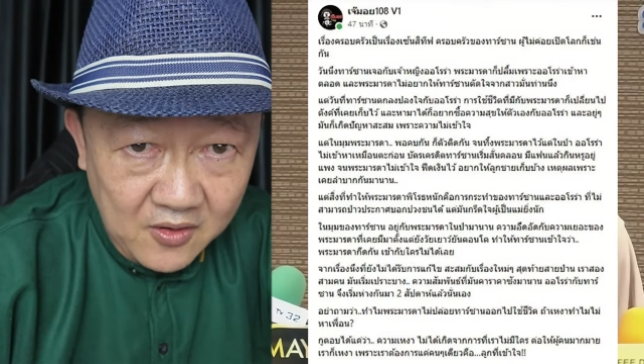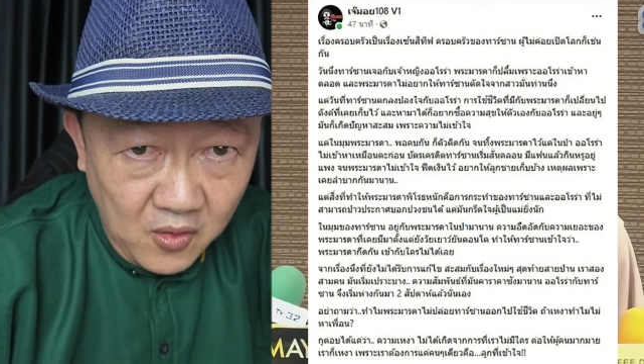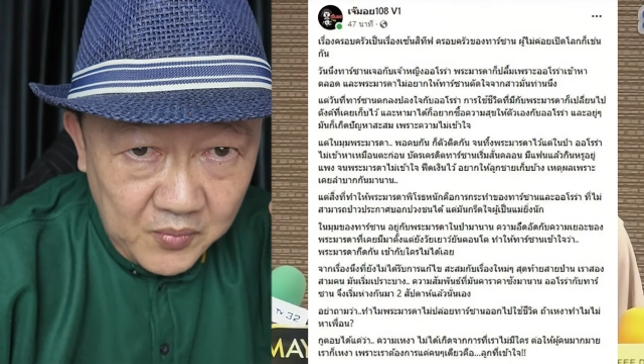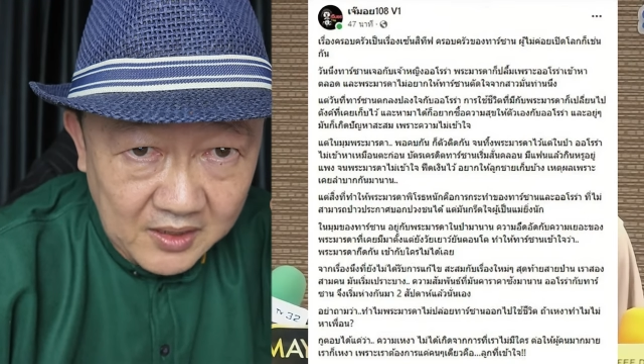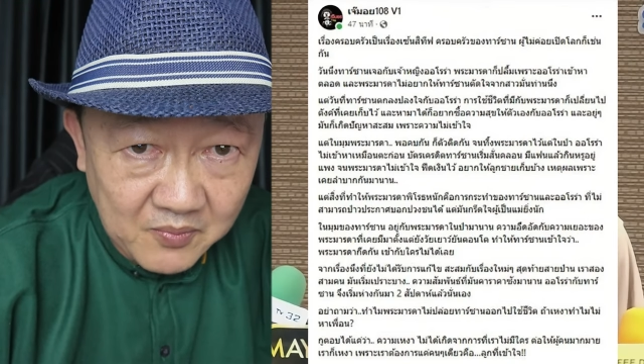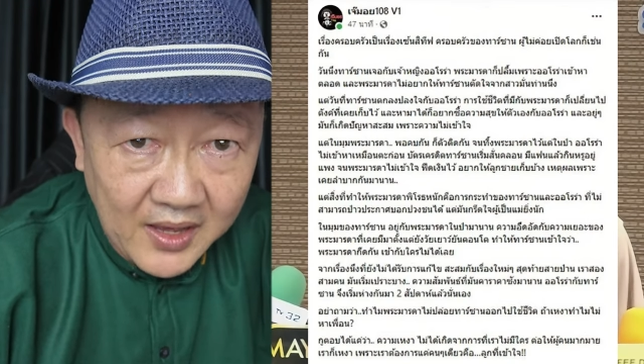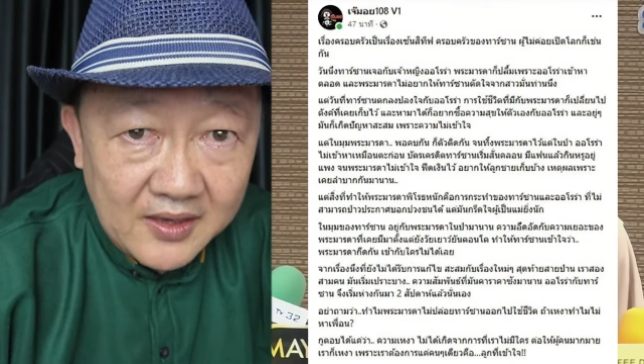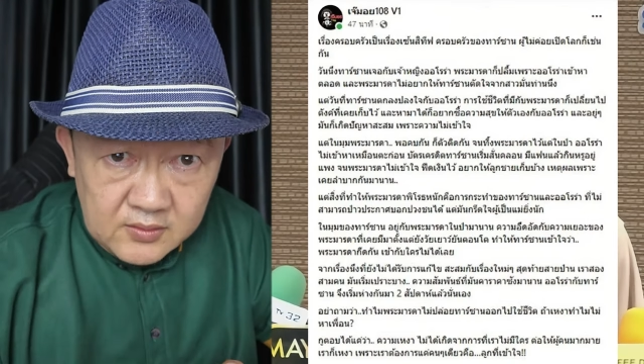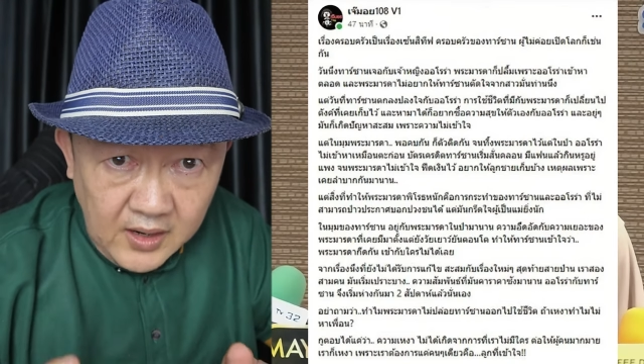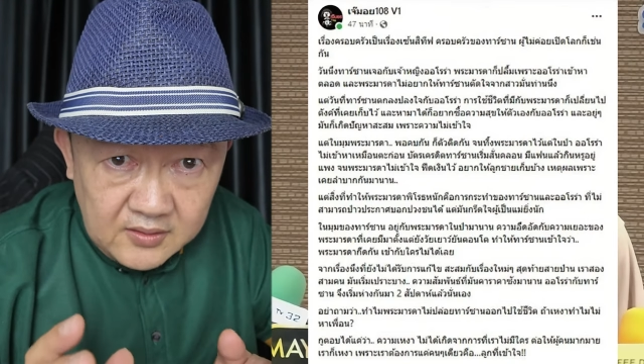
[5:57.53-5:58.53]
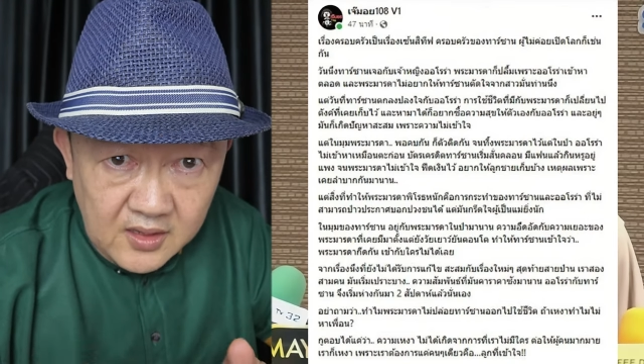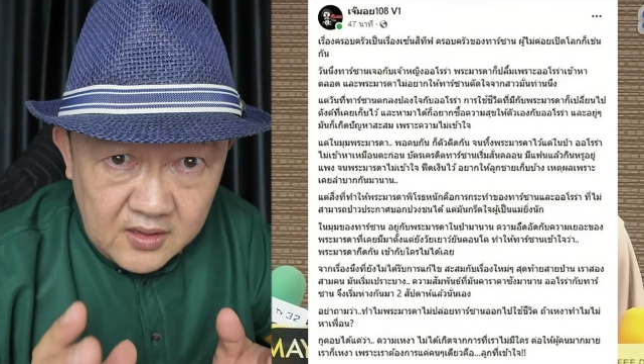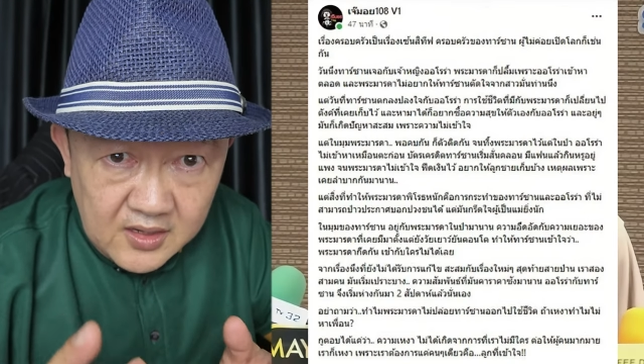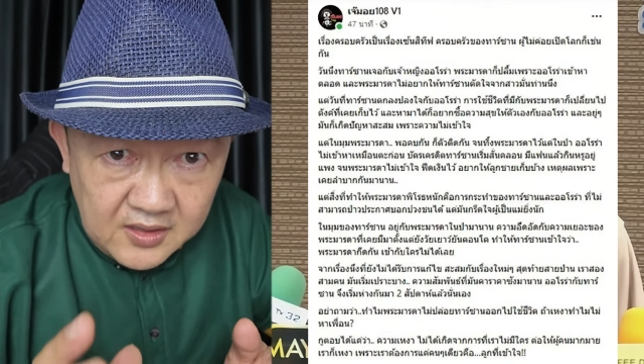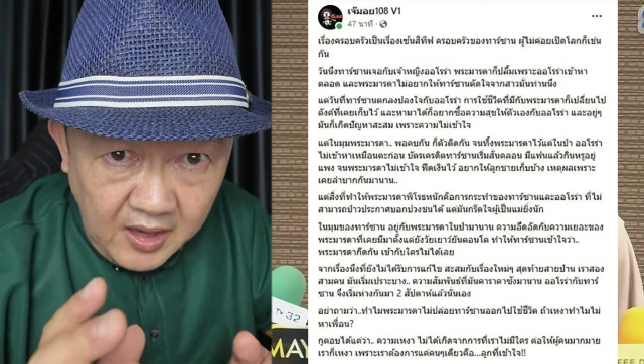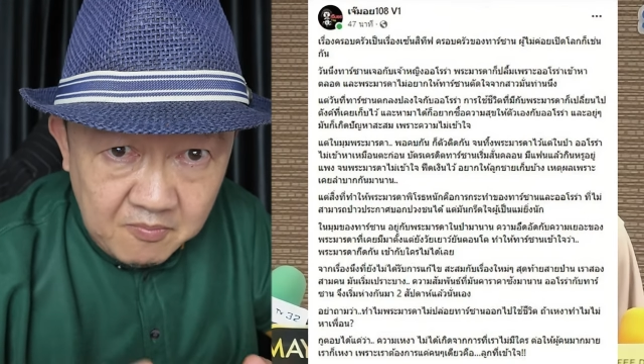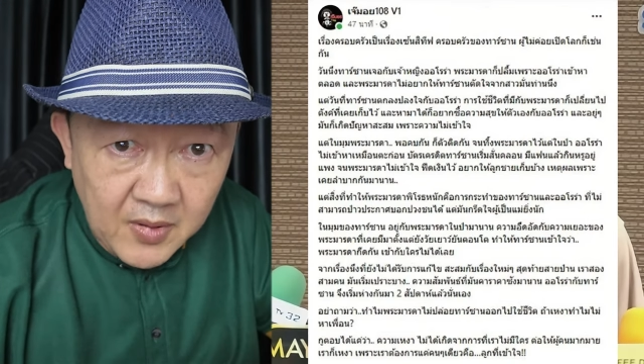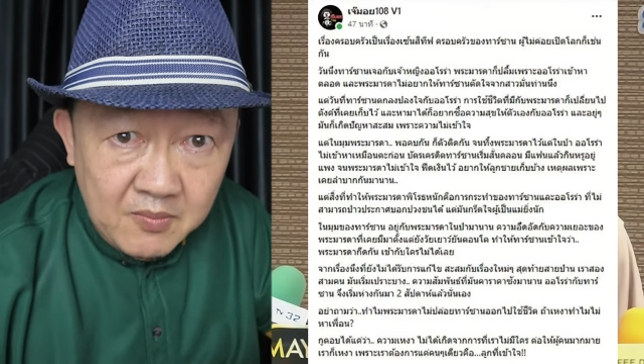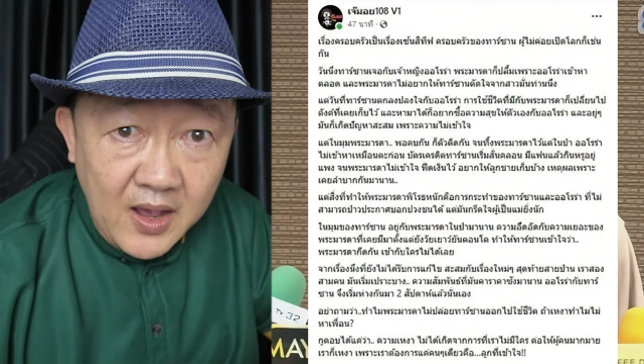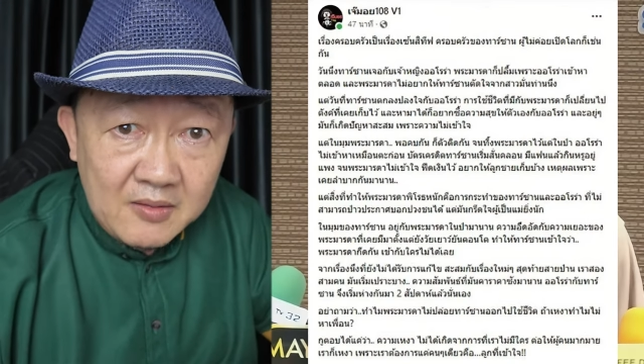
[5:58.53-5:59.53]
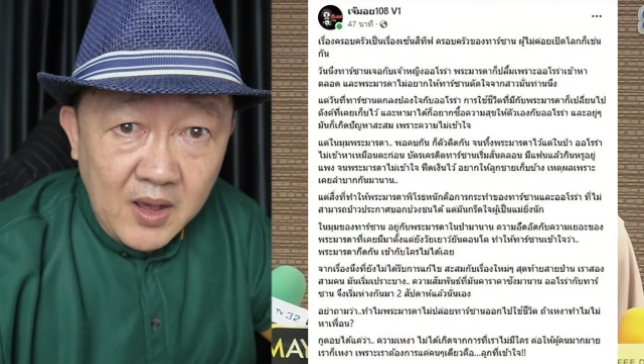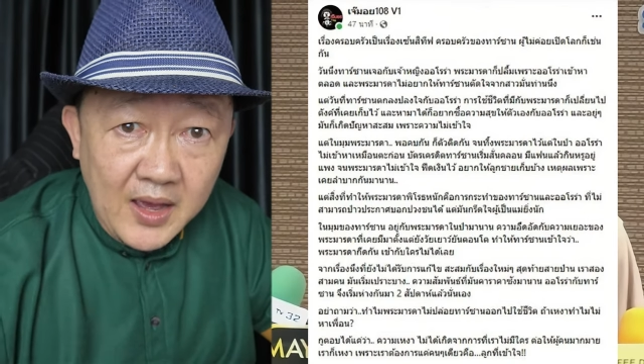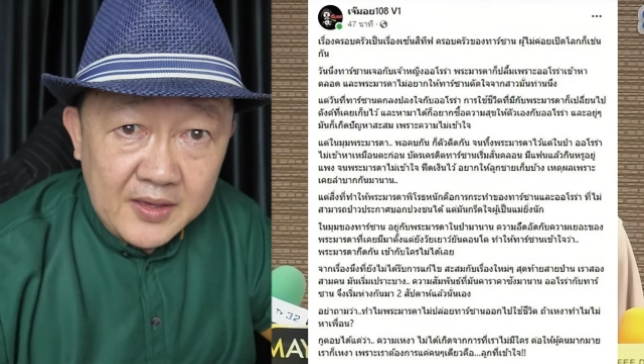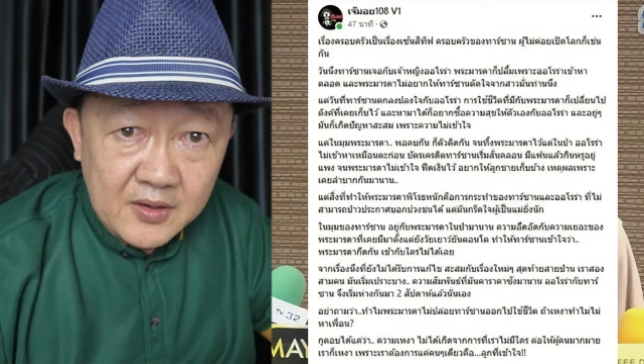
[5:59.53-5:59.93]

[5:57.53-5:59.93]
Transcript: ก็เปลี่ยนไปตังที่เคยเก็บมามากมาย